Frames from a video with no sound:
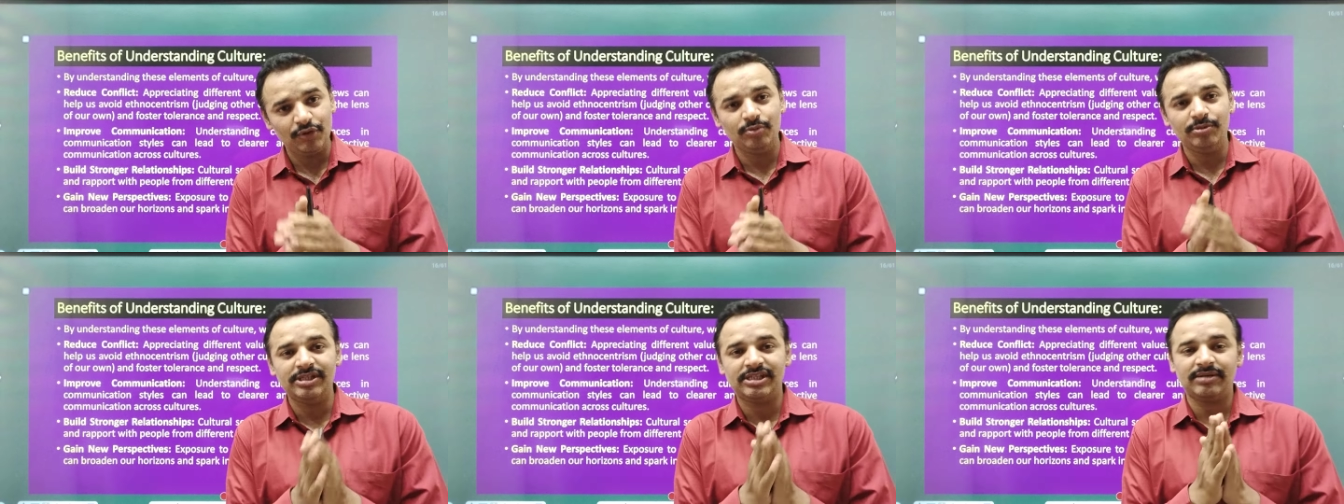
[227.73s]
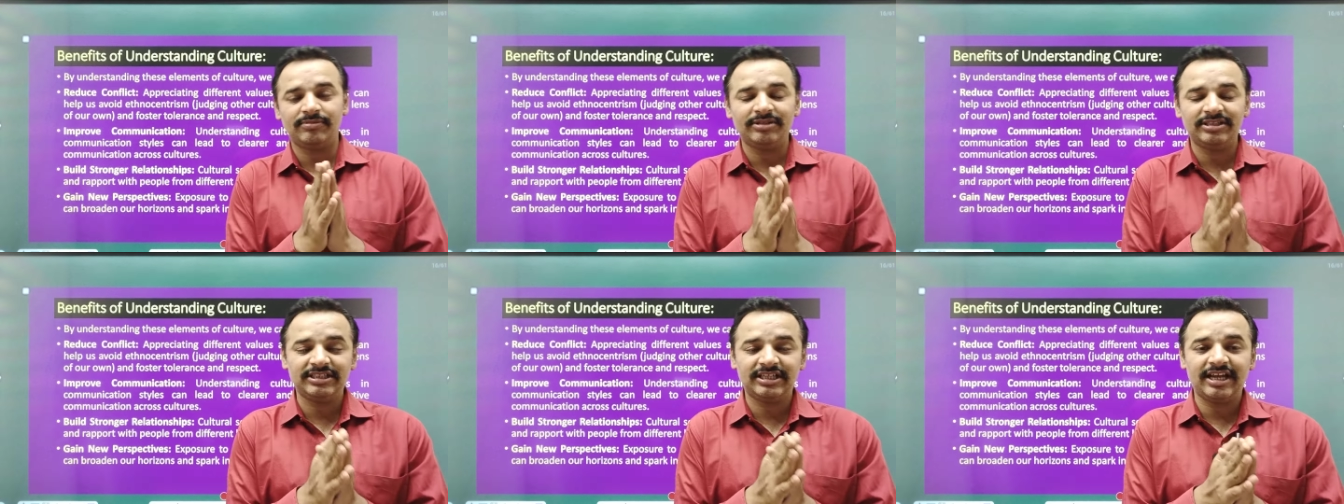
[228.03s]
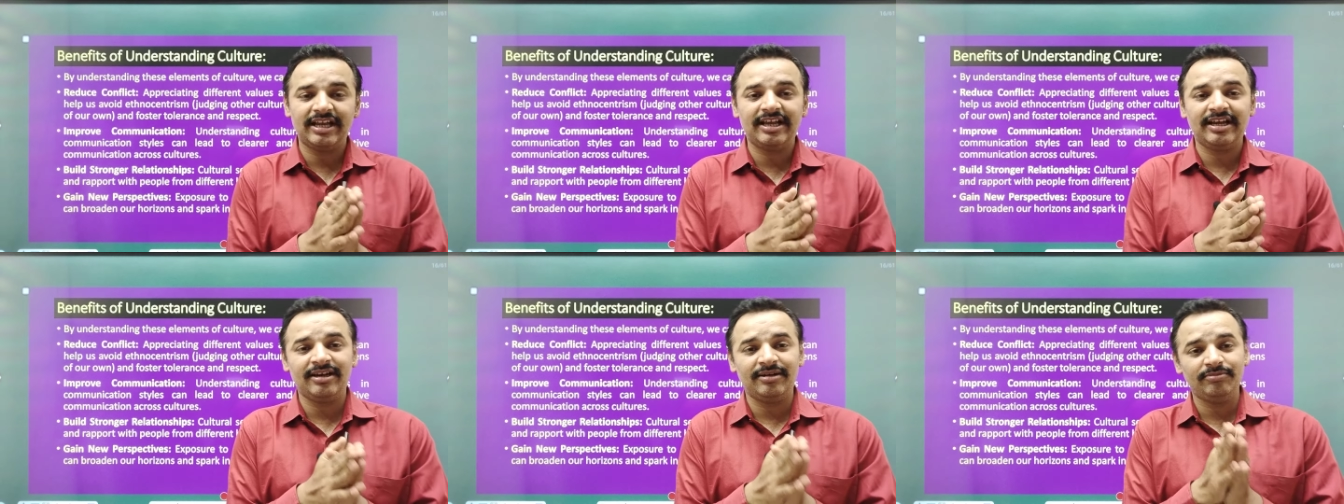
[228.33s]
व्यू भी समझ
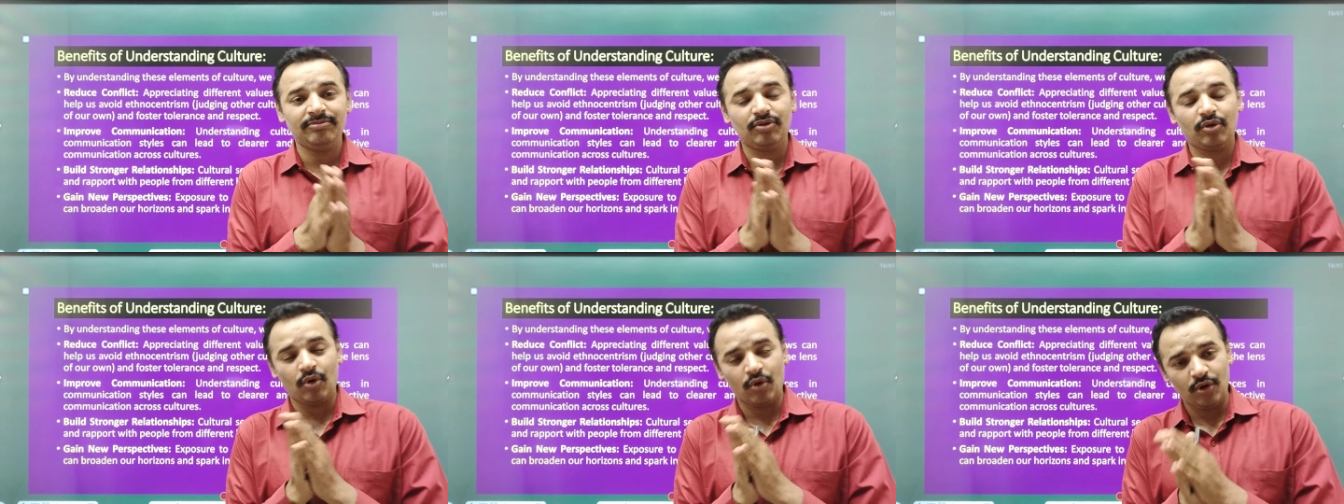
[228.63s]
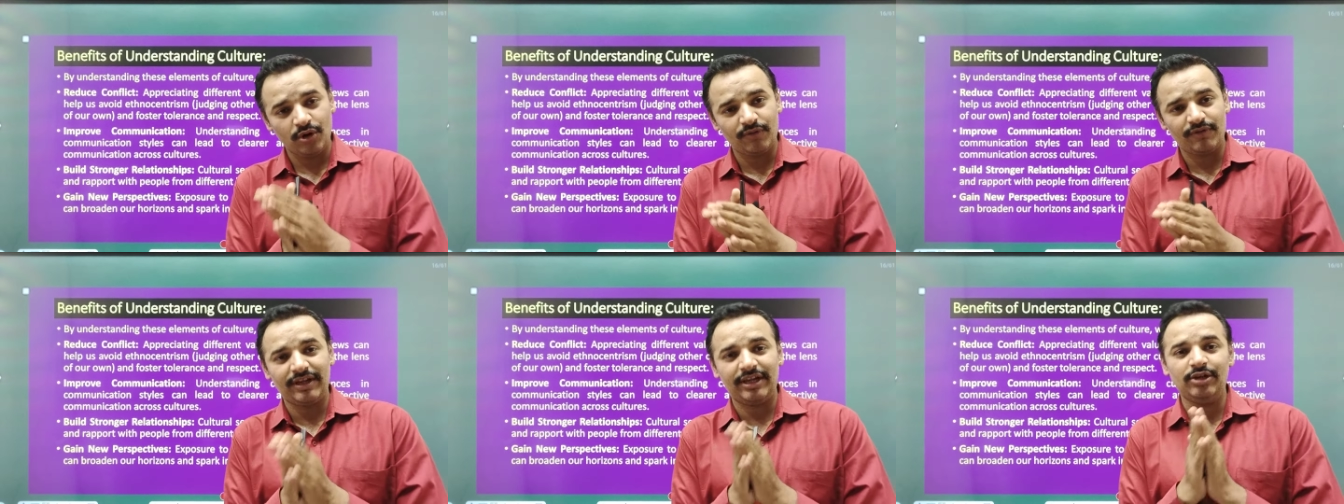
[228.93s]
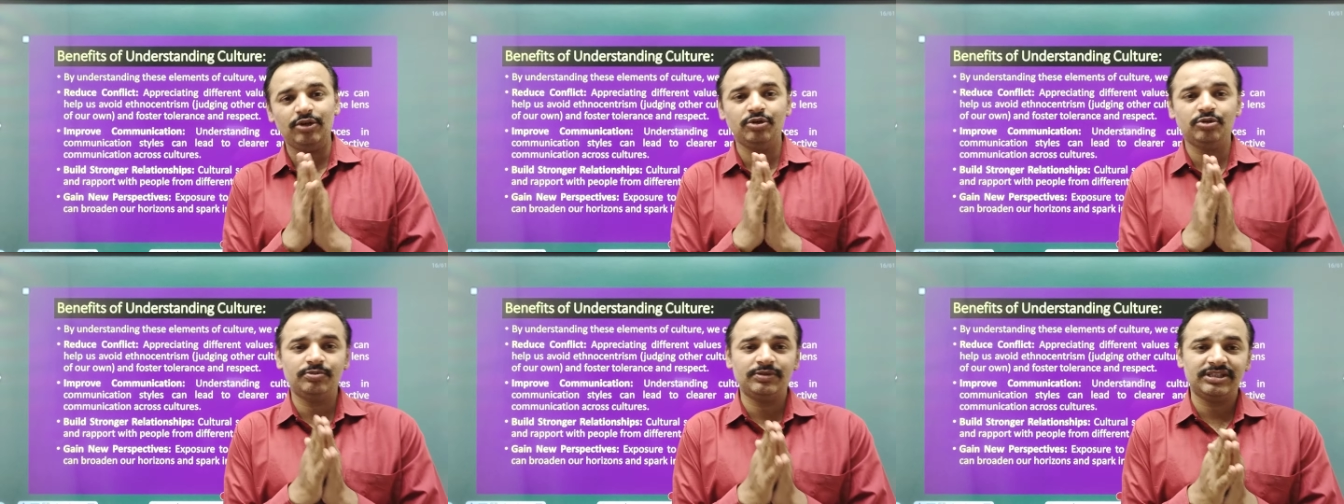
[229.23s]
गए हम कोर
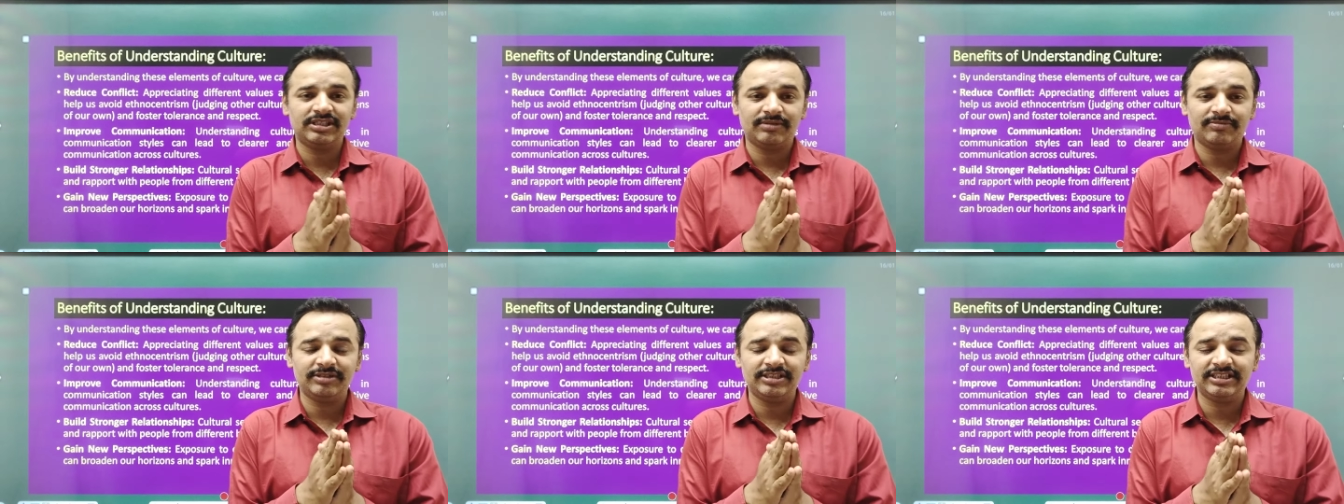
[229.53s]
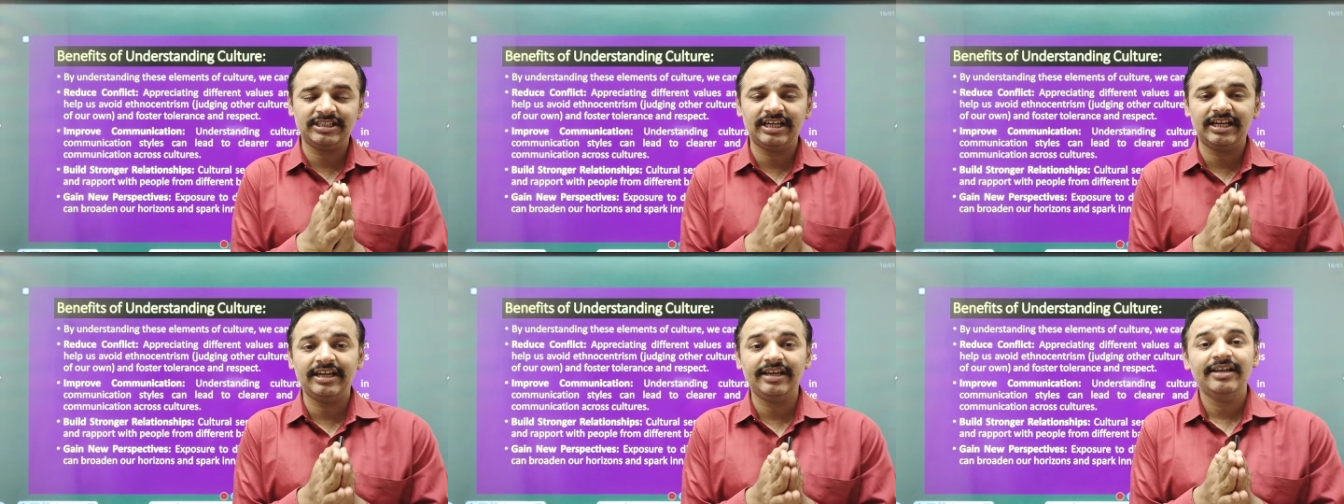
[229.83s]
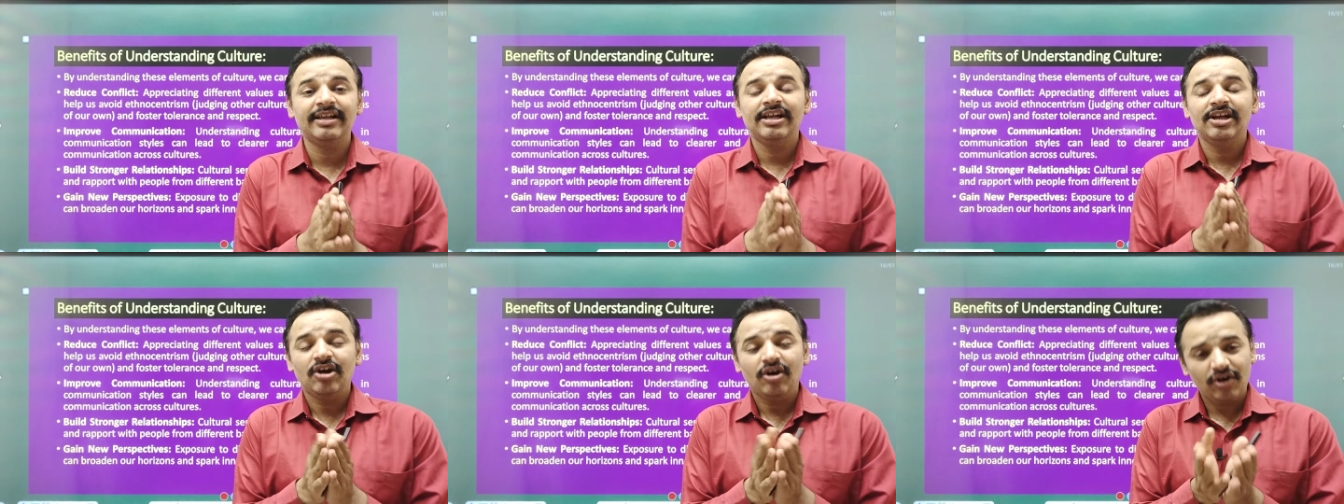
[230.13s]
वैल्यूज़ भी समझ गए